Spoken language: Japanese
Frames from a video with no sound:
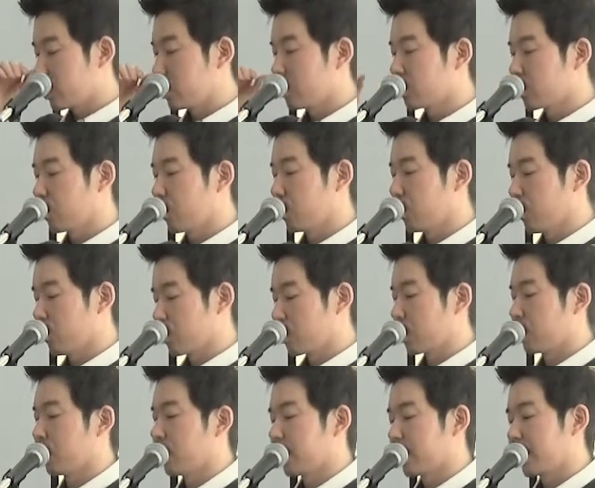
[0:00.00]
神道の教
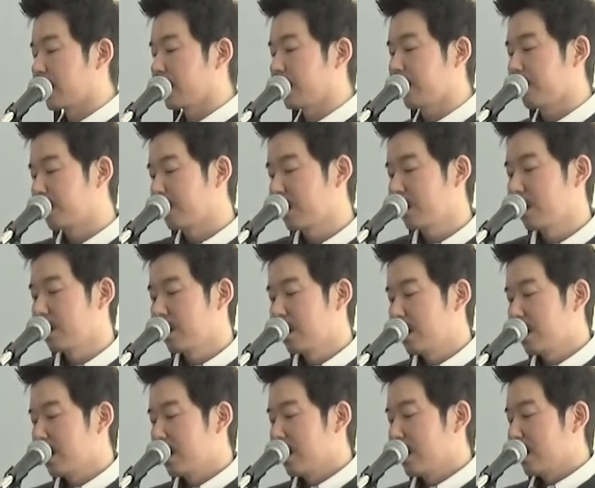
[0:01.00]
えの中に、
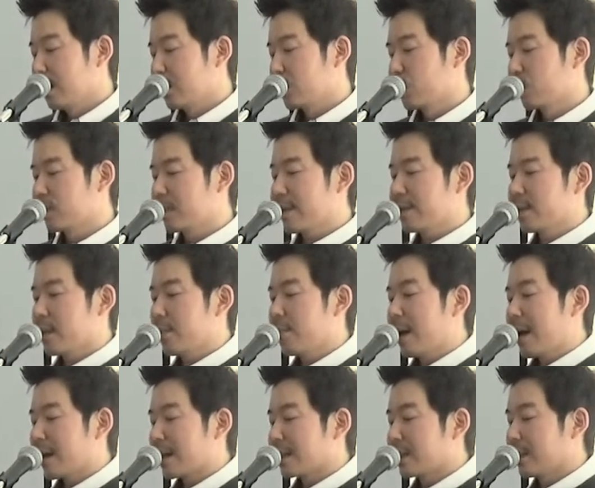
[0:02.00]
数千年
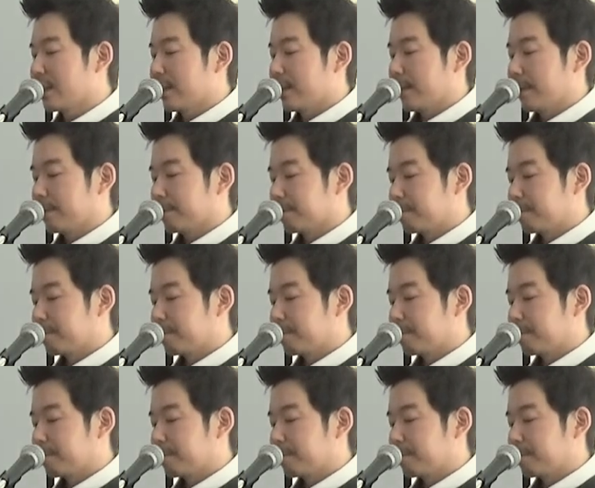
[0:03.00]
前に